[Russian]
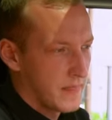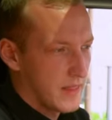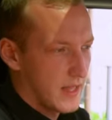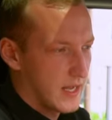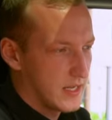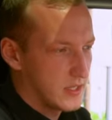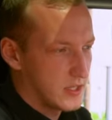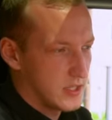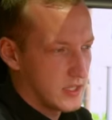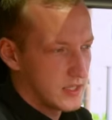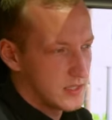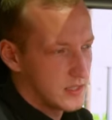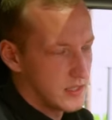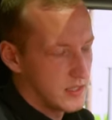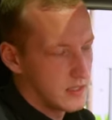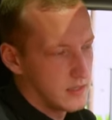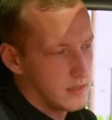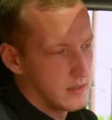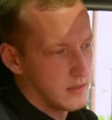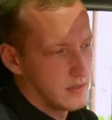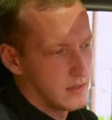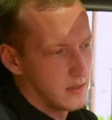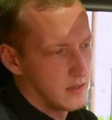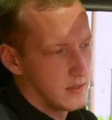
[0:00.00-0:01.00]
очистить
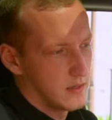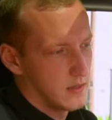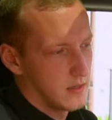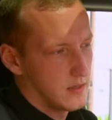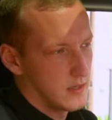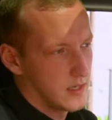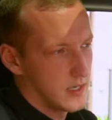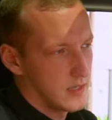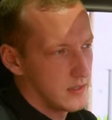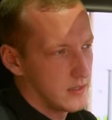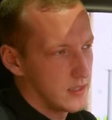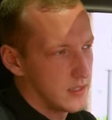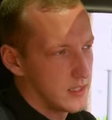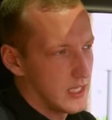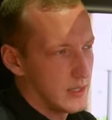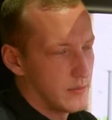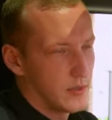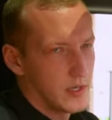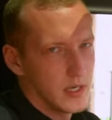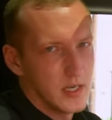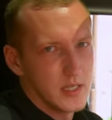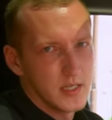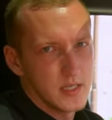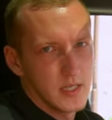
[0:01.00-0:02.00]
э,
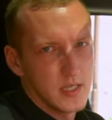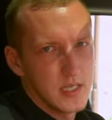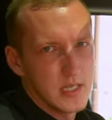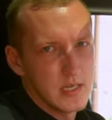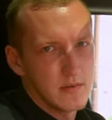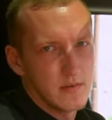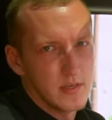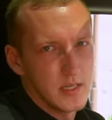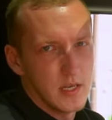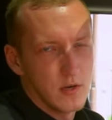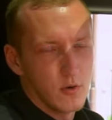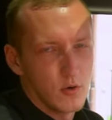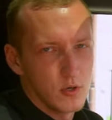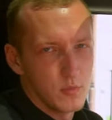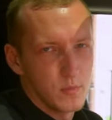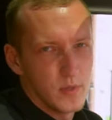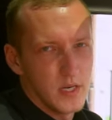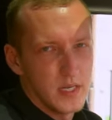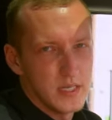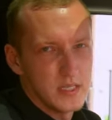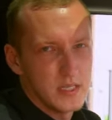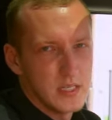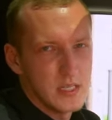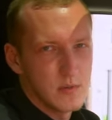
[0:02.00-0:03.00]
систему кондиционирования от
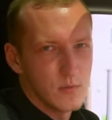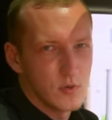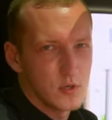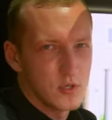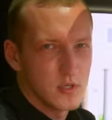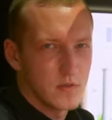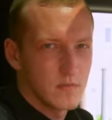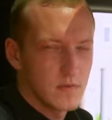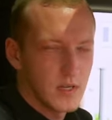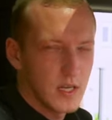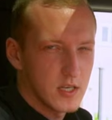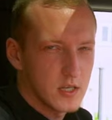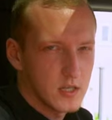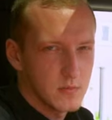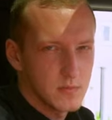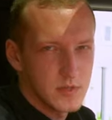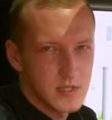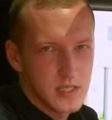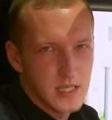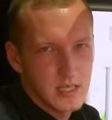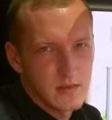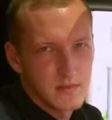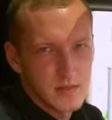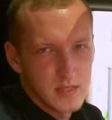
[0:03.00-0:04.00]
плесени можно в нашем
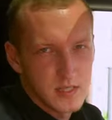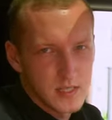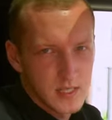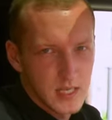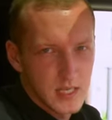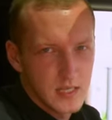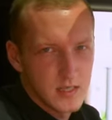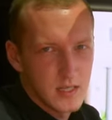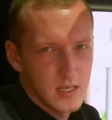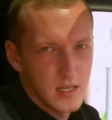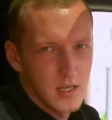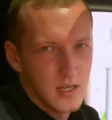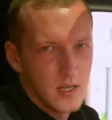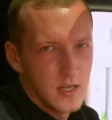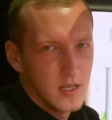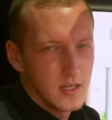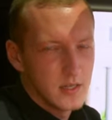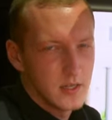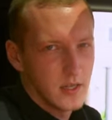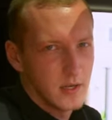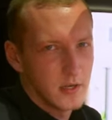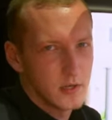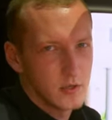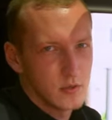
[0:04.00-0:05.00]
сервис-центре,
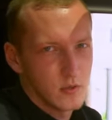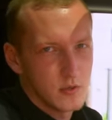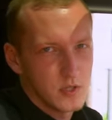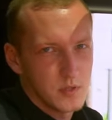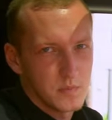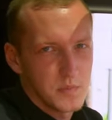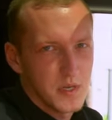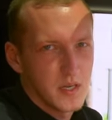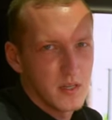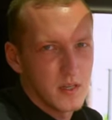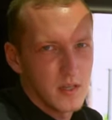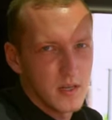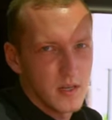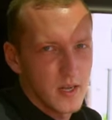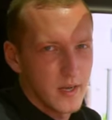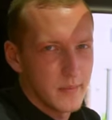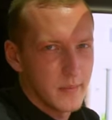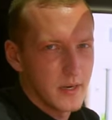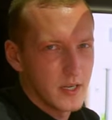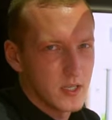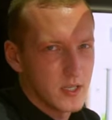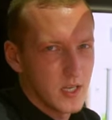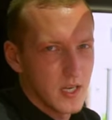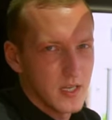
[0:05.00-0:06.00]
так что смело
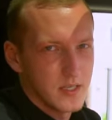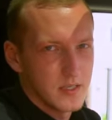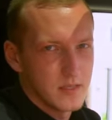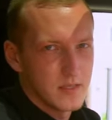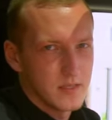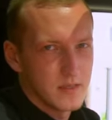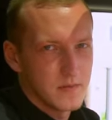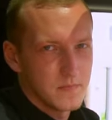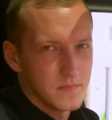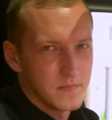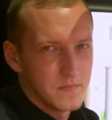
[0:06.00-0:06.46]
обращайтесь.